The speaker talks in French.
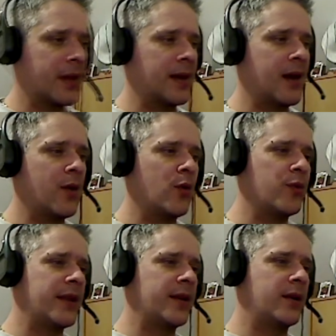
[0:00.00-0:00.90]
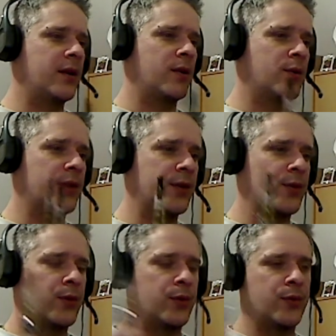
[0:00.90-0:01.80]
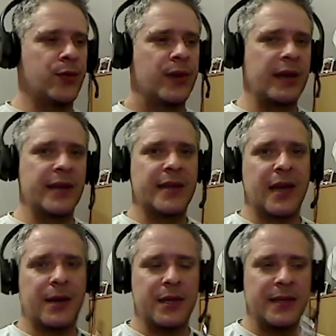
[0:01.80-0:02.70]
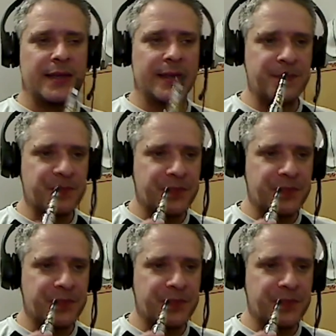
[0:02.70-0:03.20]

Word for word: Là, on est, on est entre le sucré et le caramélisé.